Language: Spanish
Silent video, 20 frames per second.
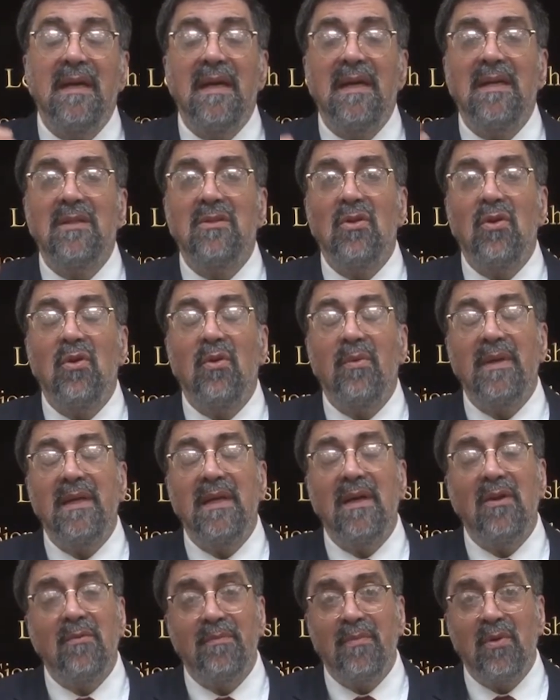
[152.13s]
Esto lo
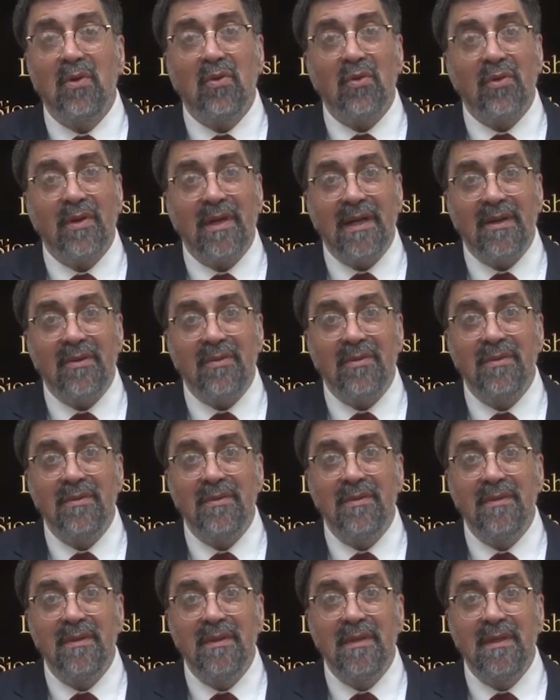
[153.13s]
veían un poco raro.
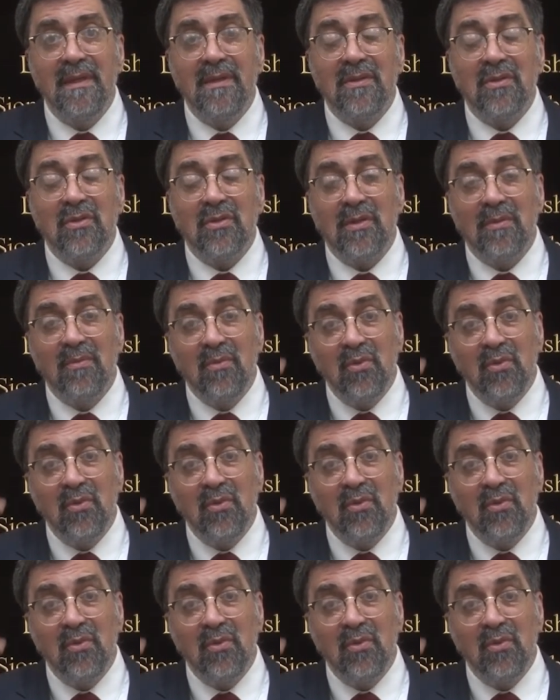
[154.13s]
Entonces